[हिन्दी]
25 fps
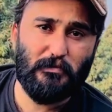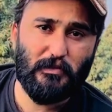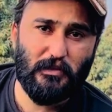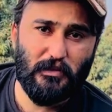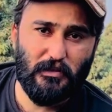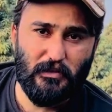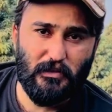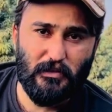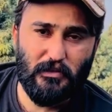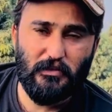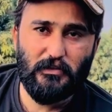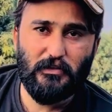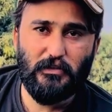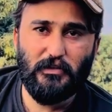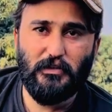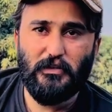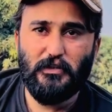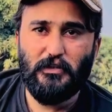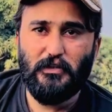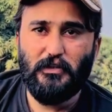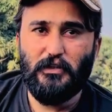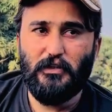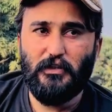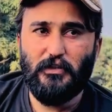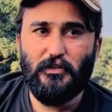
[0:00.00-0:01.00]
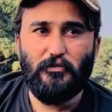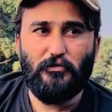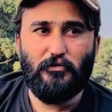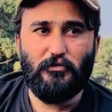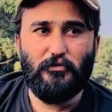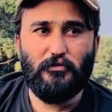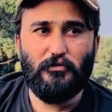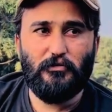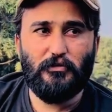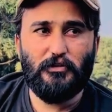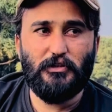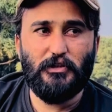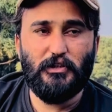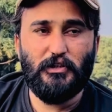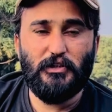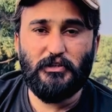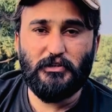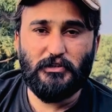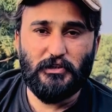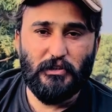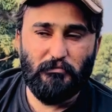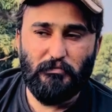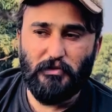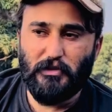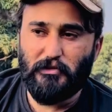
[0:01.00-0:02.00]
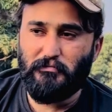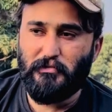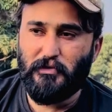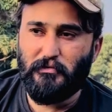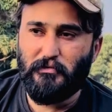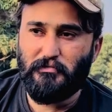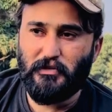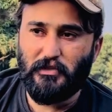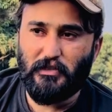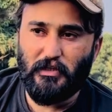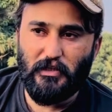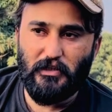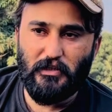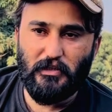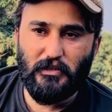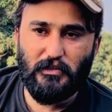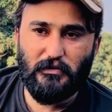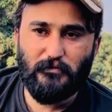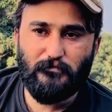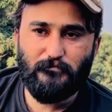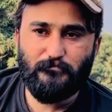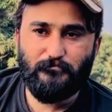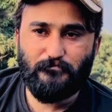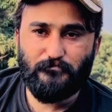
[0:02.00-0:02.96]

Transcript: बढ़ेगा और ये दिसंबर में हम निकालेंगे